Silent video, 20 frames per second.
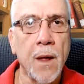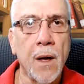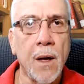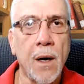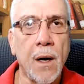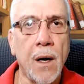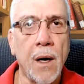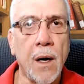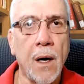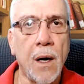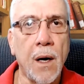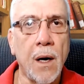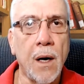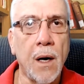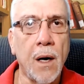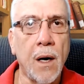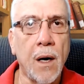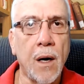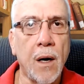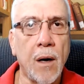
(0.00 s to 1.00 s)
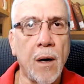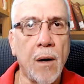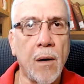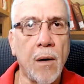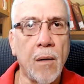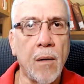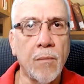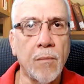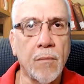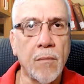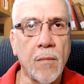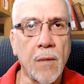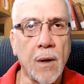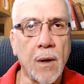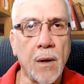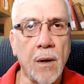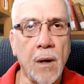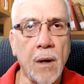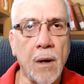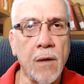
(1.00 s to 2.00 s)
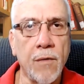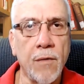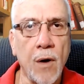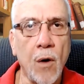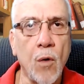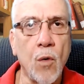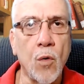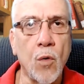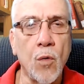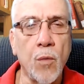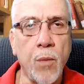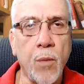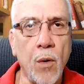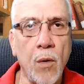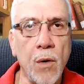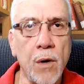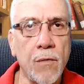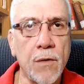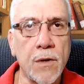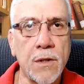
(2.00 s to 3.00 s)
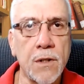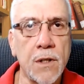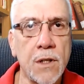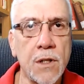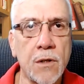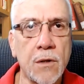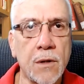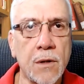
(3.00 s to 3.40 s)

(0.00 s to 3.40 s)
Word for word: a, a enviar o cupom e vocês